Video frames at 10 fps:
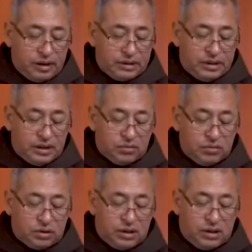hacía
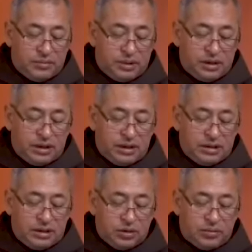constante
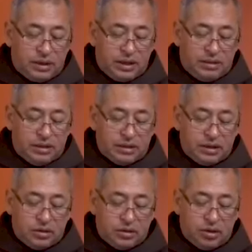penitencia y suplicaba al
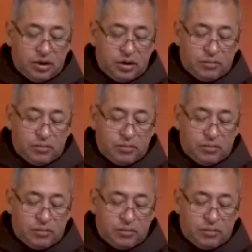Señor